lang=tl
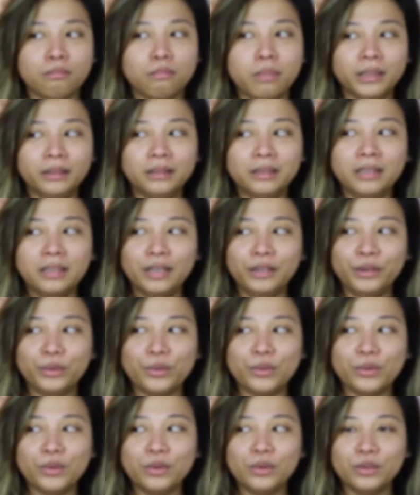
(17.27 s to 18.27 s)
ba't
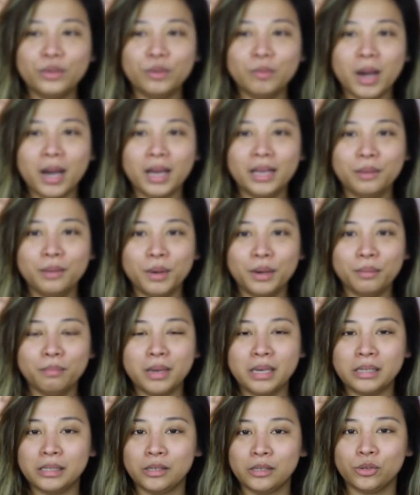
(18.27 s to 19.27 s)
ganun? Mga limang
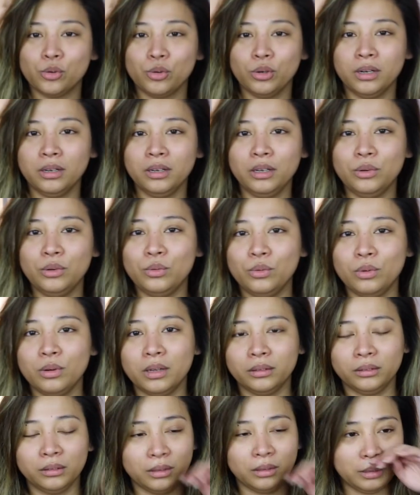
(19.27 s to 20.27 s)
beses ko nang
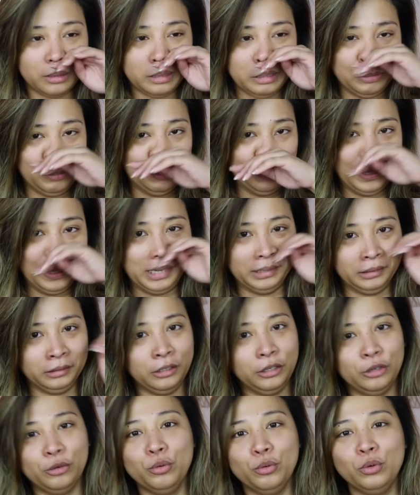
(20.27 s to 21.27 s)
inulat,
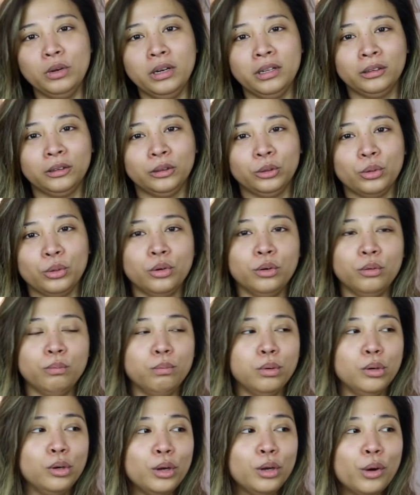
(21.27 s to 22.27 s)
inulat, inulit to.
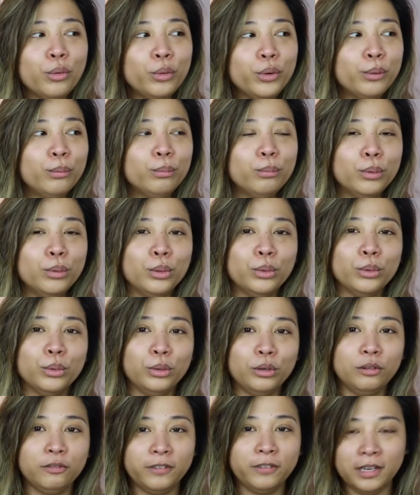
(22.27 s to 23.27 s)
Bulol ako ng
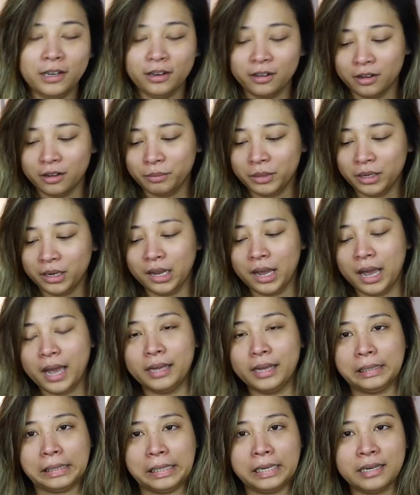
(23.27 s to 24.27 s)
bulol. Feeling
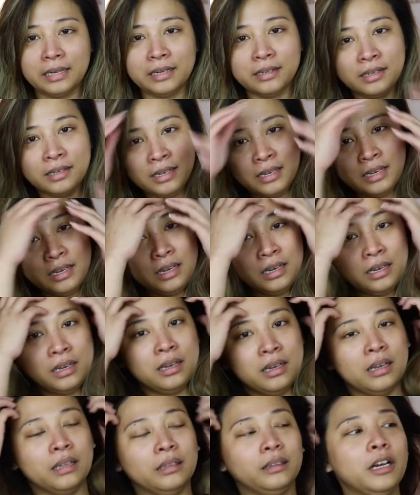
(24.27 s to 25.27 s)
Amerikana.
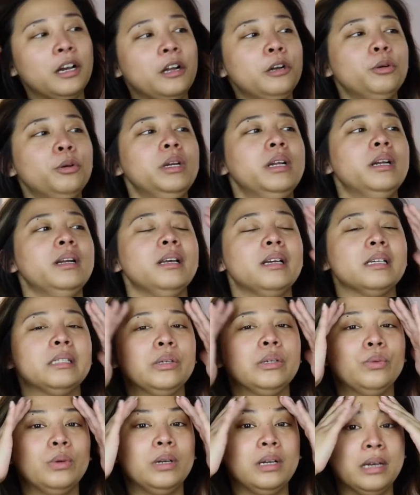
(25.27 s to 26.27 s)
Ang tagal ko na rin
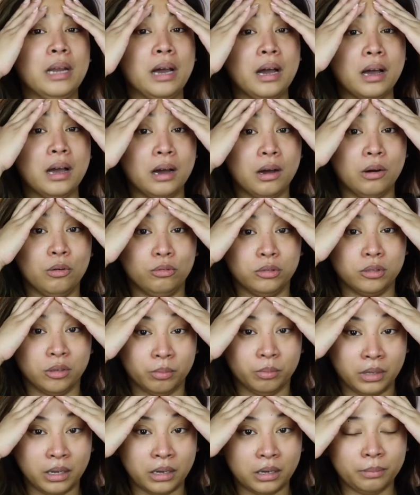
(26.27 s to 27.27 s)
kasi walang
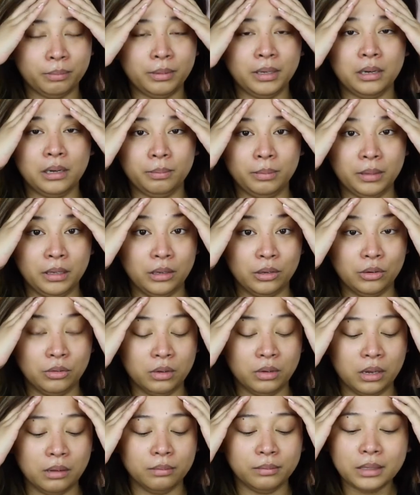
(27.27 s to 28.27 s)
nakakausap na
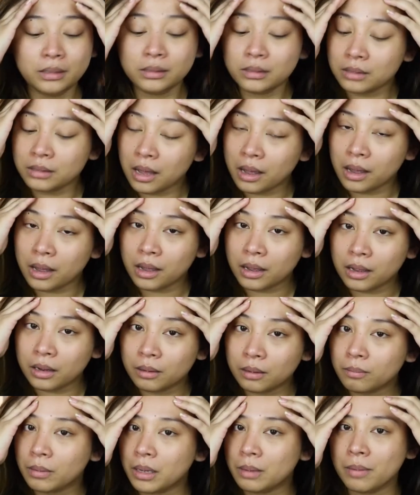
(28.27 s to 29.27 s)
Pilipino eh.
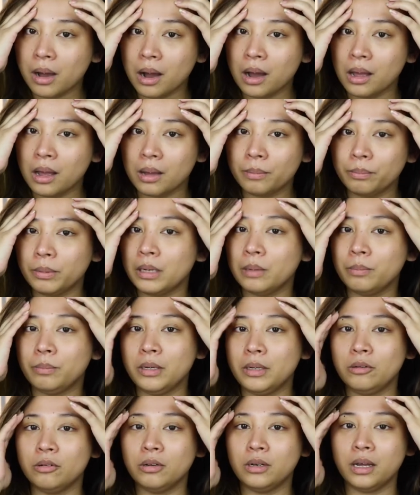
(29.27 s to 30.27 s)
Minsan, may mga
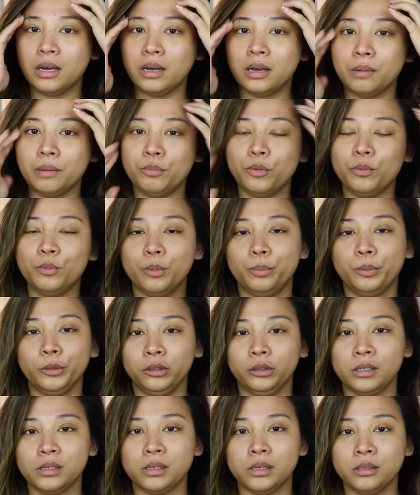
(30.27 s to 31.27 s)
Pilipino na
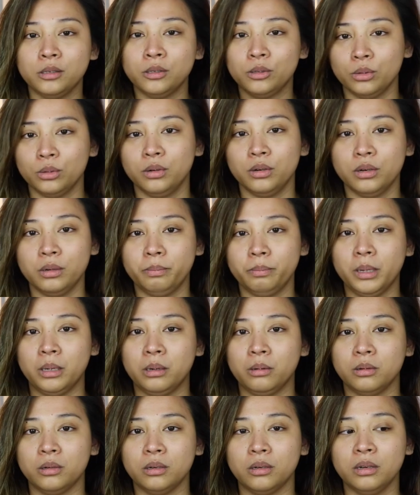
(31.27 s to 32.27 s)
pumupunta sa store,
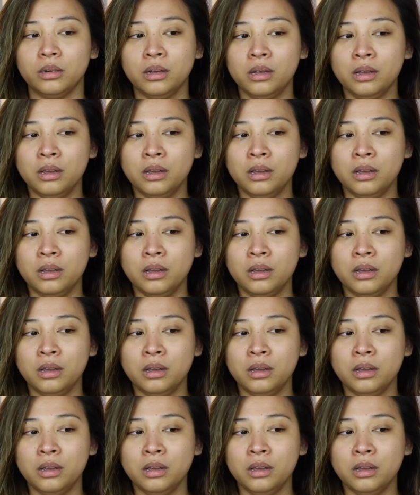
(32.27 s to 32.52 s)
pero,